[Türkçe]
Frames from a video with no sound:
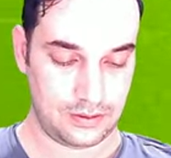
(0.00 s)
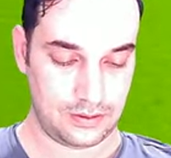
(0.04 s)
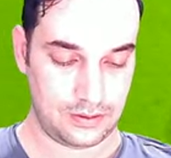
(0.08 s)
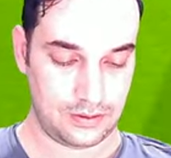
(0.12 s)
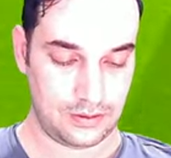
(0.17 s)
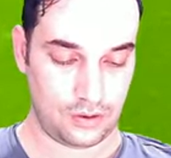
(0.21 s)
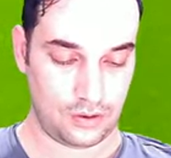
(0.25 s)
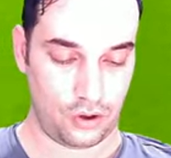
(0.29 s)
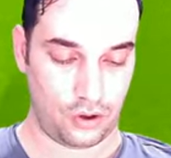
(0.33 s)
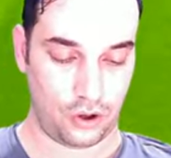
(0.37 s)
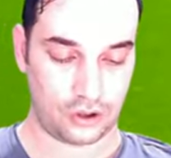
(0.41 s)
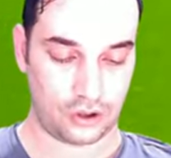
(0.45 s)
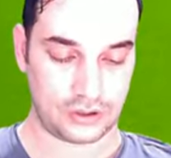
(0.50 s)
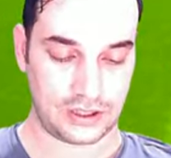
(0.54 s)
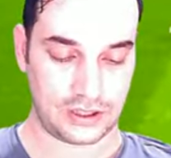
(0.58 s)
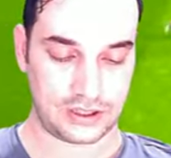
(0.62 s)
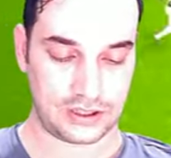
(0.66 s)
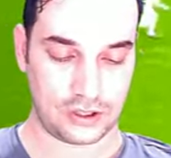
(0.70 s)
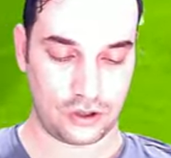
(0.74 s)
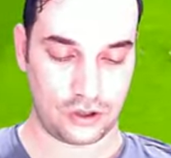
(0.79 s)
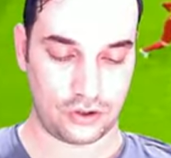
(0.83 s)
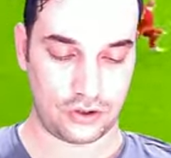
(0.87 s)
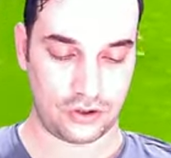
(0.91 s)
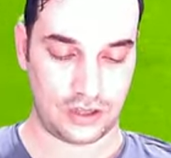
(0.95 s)
Orta
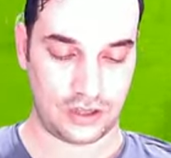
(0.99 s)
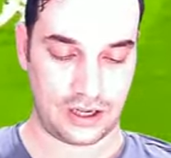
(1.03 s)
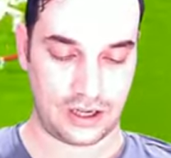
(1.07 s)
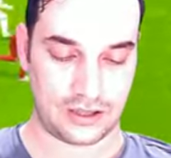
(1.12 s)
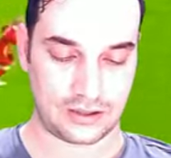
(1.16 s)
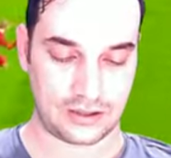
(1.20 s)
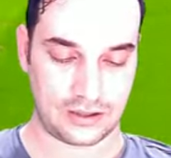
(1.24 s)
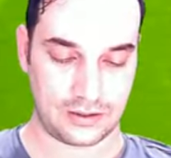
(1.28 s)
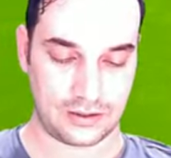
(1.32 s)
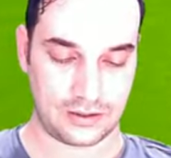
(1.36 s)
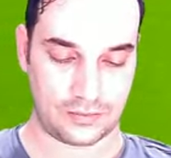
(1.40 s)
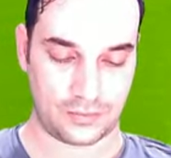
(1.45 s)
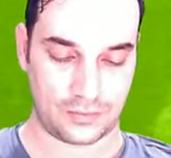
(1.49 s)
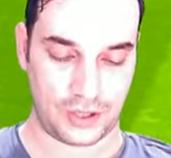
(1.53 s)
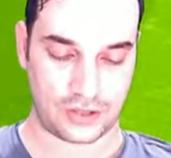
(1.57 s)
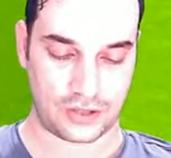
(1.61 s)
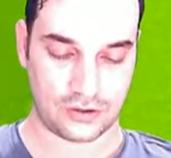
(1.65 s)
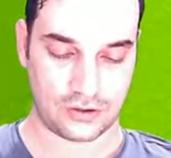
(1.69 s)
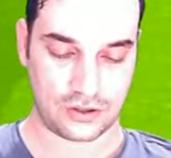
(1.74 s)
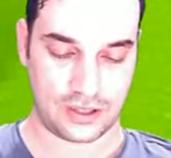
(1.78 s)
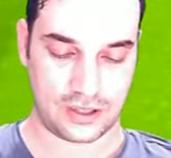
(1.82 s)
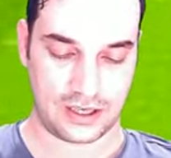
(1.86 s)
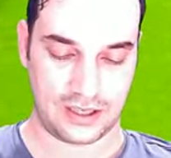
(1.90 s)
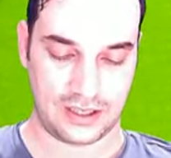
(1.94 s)
sahacı lazım. Pas
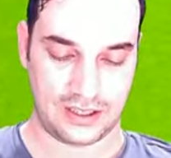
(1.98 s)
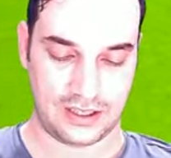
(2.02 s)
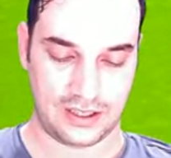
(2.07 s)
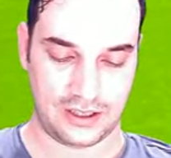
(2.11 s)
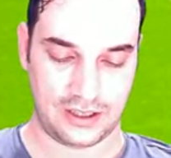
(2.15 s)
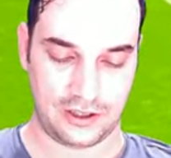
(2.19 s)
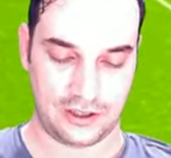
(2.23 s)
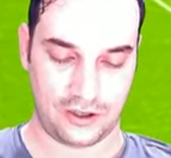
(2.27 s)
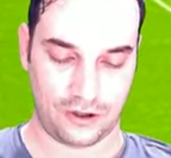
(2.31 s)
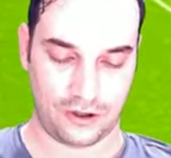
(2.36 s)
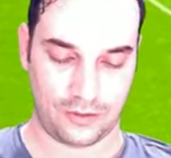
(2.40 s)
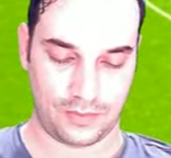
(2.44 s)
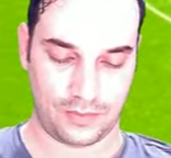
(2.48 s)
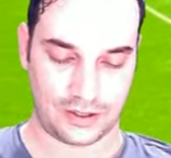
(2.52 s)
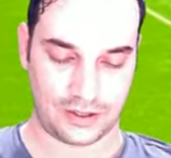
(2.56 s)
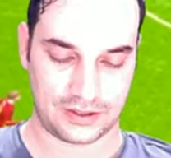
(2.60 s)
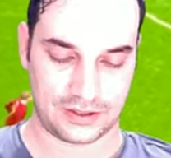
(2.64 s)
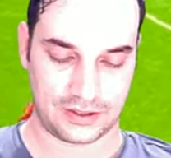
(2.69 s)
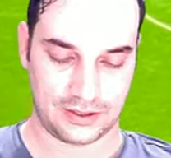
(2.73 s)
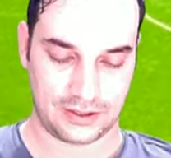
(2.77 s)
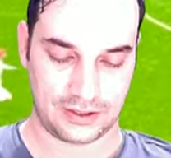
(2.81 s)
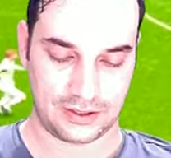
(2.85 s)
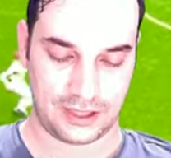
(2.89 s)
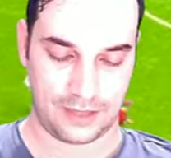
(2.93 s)
özelliğinin iyi
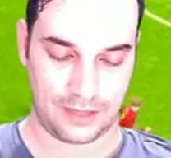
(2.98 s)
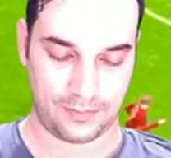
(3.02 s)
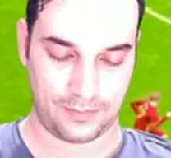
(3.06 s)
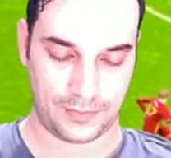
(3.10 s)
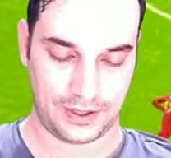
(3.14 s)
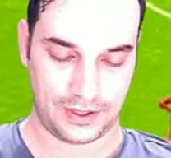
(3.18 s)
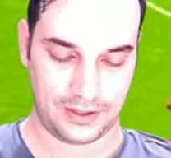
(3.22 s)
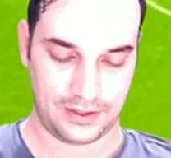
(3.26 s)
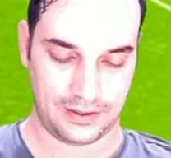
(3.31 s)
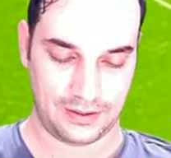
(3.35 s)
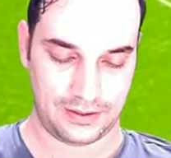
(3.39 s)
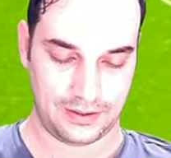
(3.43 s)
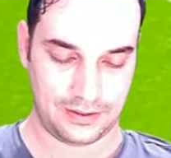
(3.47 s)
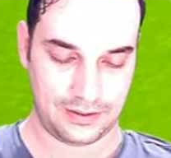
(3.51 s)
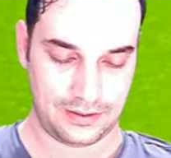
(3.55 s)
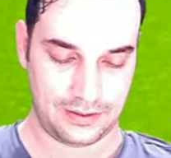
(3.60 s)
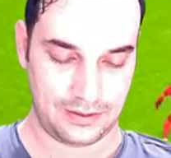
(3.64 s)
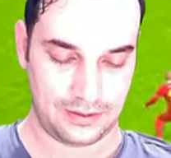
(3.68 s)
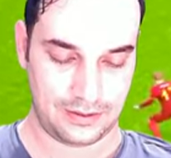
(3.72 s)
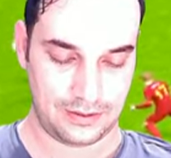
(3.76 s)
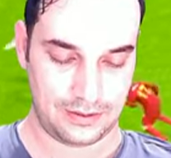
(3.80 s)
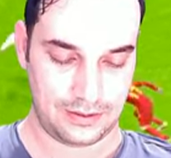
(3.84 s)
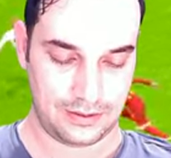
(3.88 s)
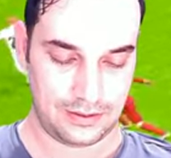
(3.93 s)
olması. Yapma.
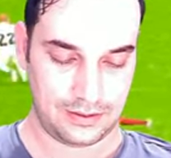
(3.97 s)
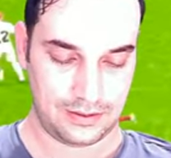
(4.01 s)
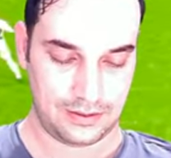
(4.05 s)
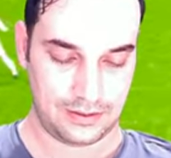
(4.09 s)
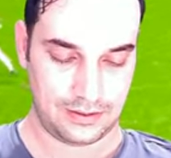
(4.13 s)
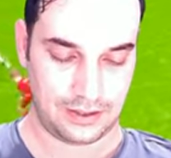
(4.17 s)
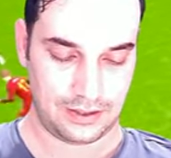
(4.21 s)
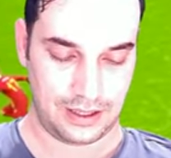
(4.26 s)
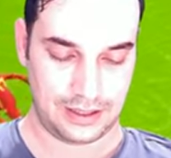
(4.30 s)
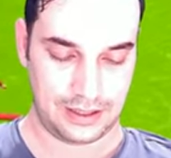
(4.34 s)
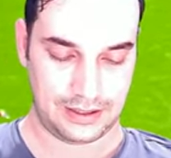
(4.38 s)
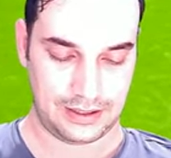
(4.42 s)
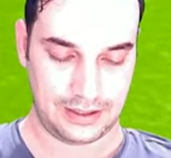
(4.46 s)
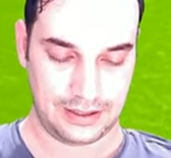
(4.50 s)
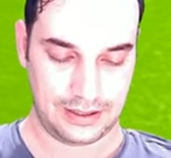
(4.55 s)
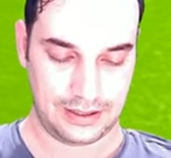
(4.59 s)
Hadi.